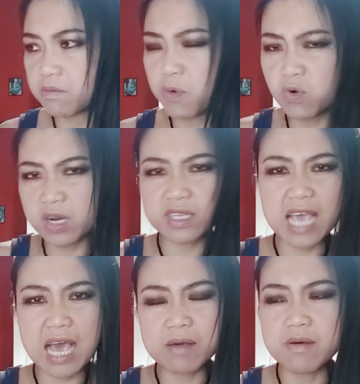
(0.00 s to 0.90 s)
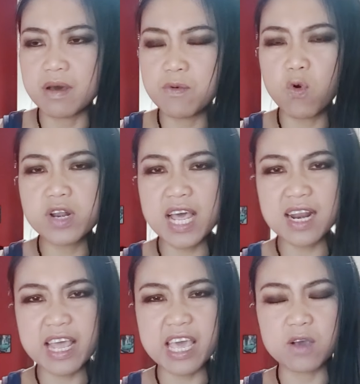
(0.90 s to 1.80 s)
พูดจาก็แบบว่าโคตรนัก
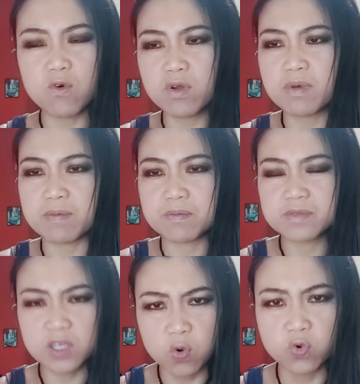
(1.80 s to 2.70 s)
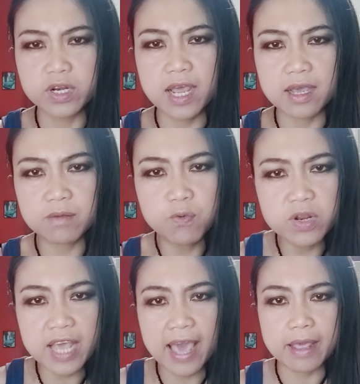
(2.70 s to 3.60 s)
เลงโคตรแบบสถุนอะก็พู
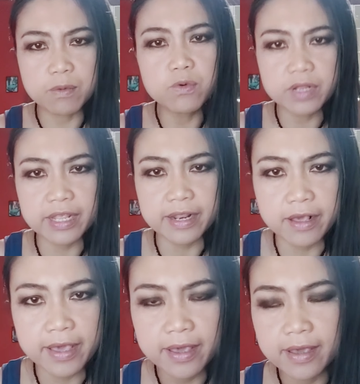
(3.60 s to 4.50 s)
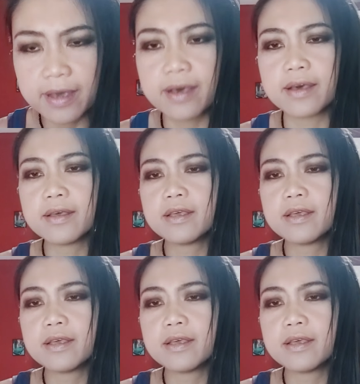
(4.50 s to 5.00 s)
ดง่ายพูดนี้เลยเออ